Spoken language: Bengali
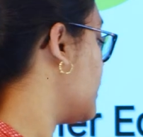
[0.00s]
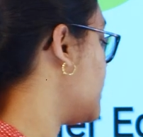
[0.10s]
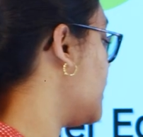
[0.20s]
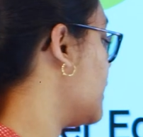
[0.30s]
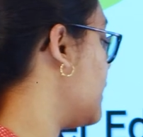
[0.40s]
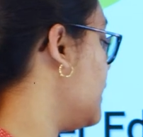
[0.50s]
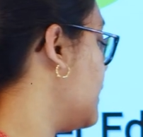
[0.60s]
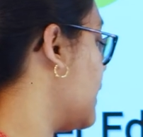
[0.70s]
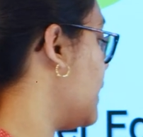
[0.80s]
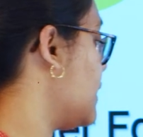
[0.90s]
এডুকেশন কি
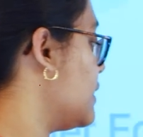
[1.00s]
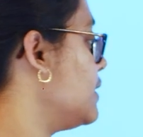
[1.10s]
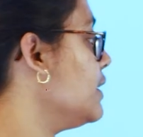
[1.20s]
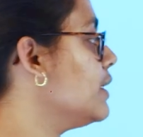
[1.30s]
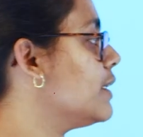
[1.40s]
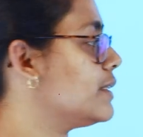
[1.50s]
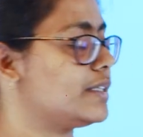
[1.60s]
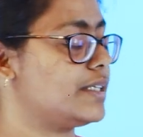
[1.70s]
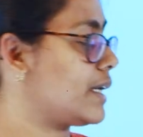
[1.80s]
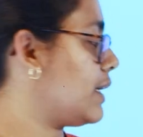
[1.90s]
দেখে এসেছি
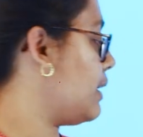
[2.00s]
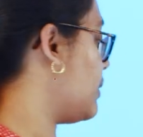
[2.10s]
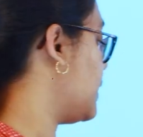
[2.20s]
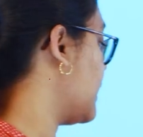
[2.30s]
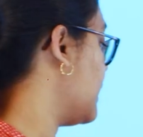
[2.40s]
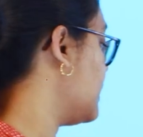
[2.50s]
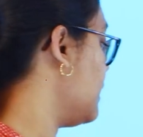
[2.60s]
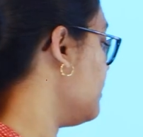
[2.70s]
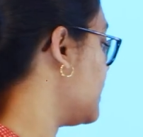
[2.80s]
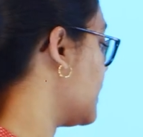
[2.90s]
যে সেখানে আমরা
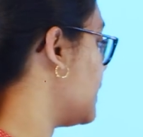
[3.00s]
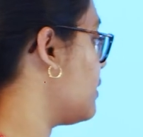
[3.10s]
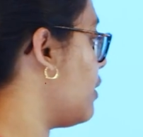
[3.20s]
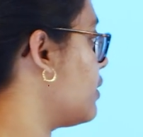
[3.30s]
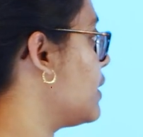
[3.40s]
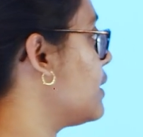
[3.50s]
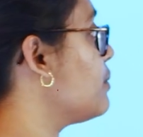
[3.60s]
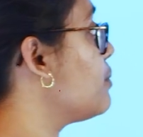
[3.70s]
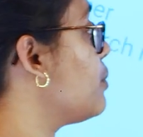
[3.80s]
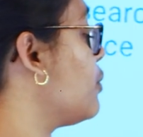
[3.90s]
দেখেছিলাম যে কি ধরনের
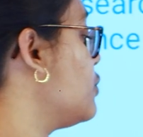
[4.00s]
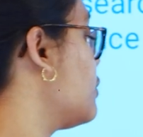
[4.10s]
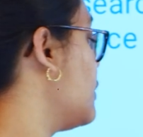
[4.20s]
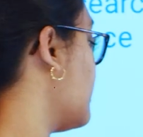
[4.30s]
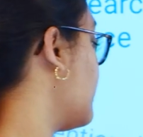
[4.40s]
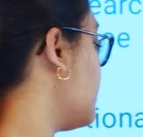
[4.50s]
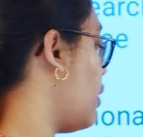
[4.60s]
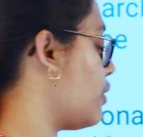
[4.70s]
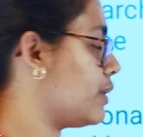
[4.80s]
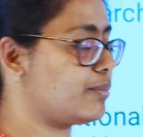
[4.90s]
প্রযুক্তি
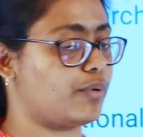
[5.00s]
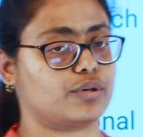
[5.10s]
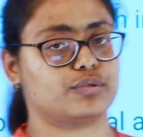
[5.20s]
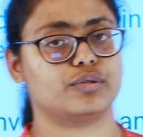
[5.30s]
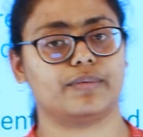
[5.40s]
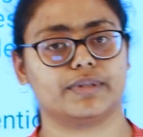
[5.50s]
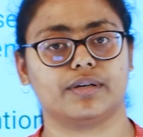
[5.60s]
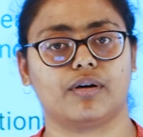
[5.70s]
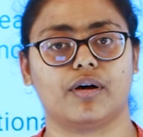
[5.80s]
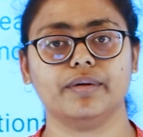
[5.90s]
ধরনের পড়াশোনা
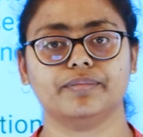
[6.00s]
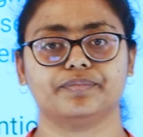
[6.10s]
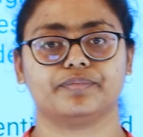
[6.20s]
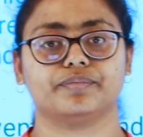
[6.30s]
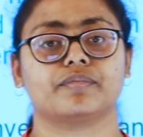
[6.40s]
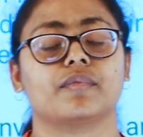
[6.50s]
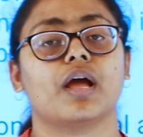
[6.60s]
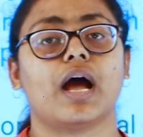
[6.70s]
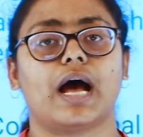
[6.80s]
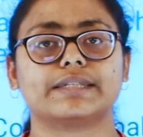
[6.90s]
আমাদের হয়
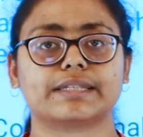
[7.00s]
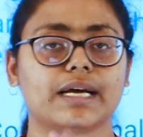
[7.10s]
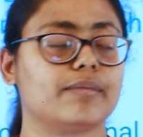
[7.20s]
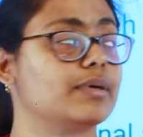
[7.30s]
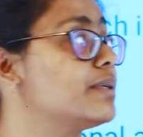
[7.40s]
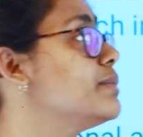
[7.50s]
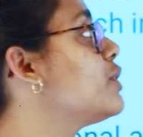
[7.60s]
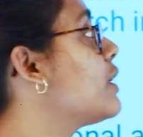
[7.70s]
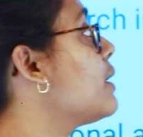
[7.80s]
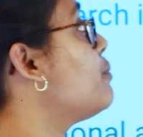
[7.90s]
আজকে আমরা যে
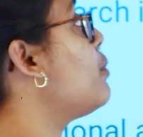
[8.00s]
বিষয়টা